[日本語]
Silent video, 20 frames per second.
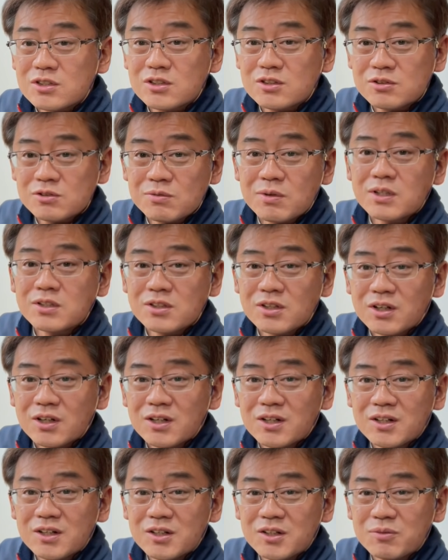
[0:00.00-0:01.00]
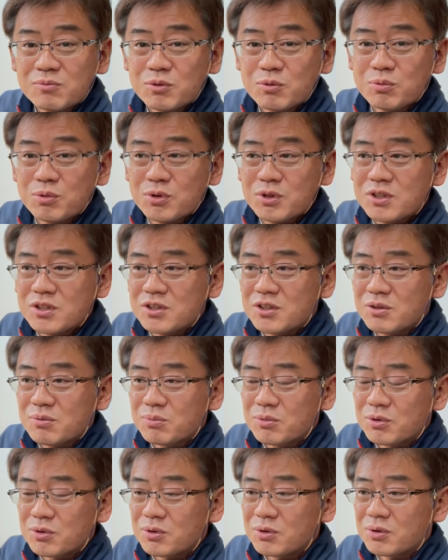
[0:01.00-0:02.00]
してしましたもうボディ
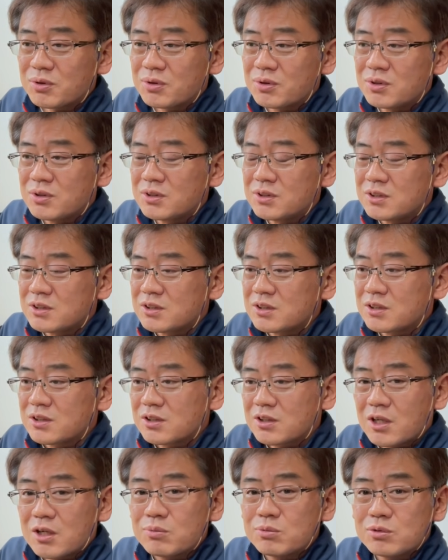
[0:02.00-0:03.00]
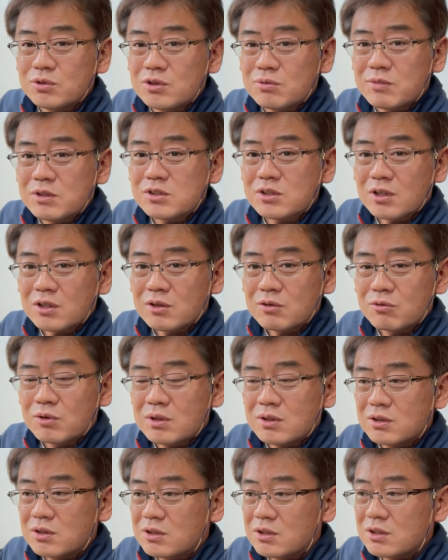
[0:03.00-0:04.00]
もだいぶ売りました
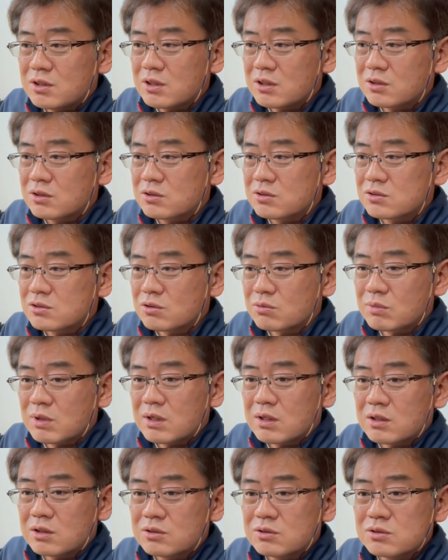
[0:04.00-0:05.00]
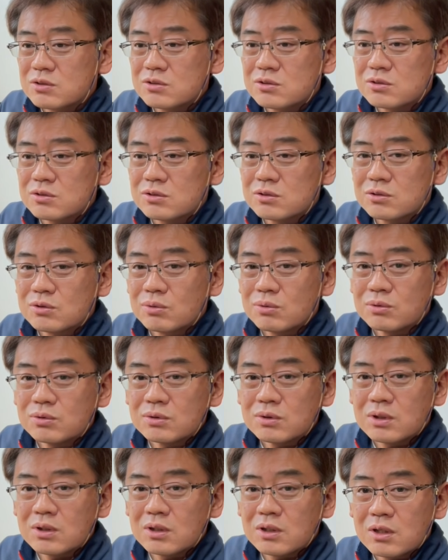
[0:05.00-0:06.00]
1DX の M2 を売っ
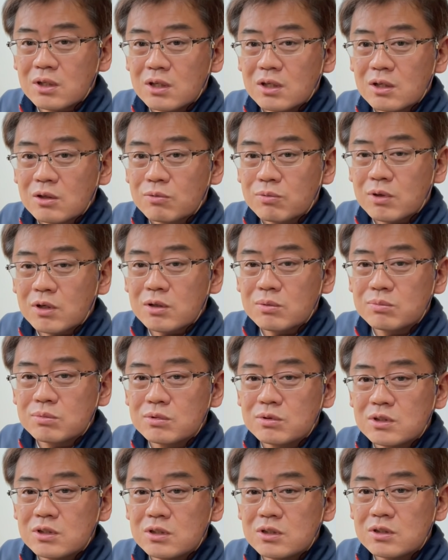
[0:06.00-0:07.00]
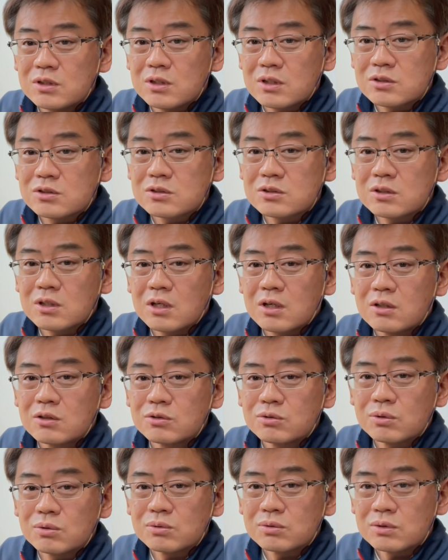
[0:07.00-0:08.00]
て
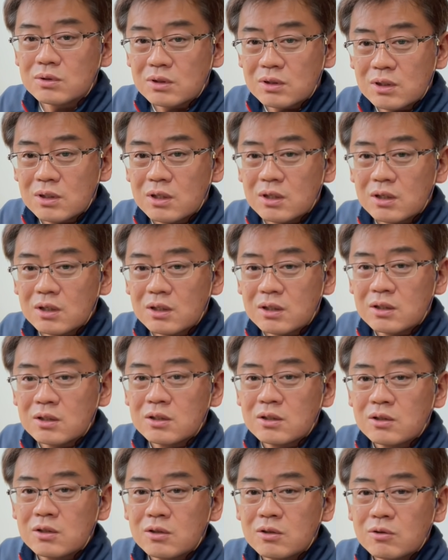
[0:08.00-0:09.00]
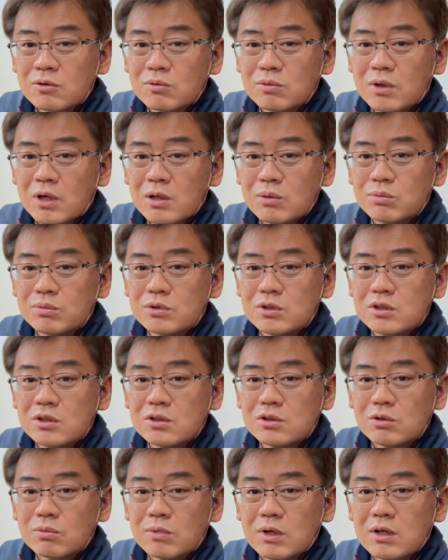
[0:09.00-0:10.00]
5DSR を売って
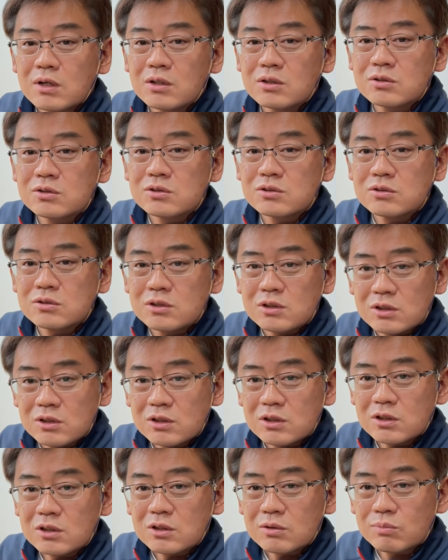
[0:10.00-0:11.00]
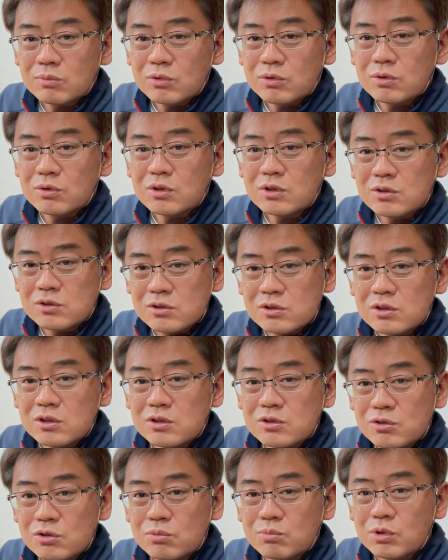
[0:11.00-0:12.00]
5D の M3 も
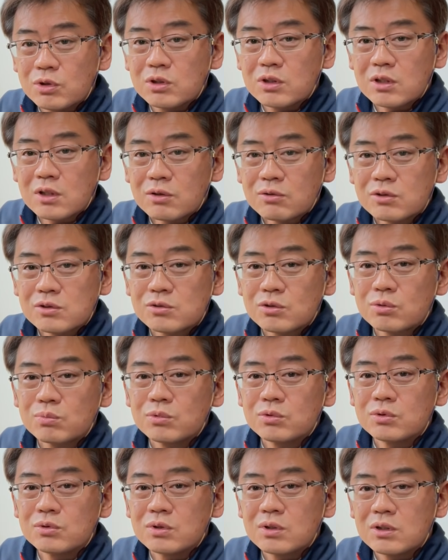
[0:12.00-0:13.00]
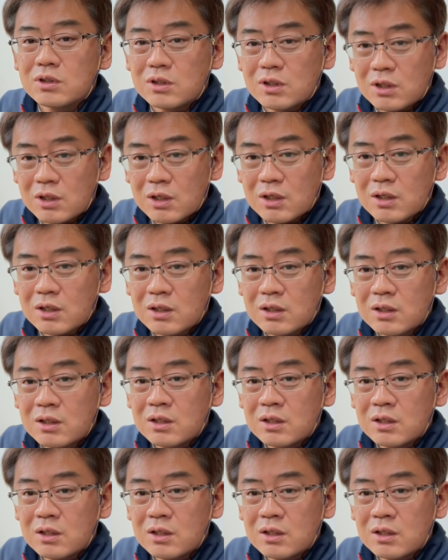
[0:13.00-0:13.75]
一応持ってたのでそれも売って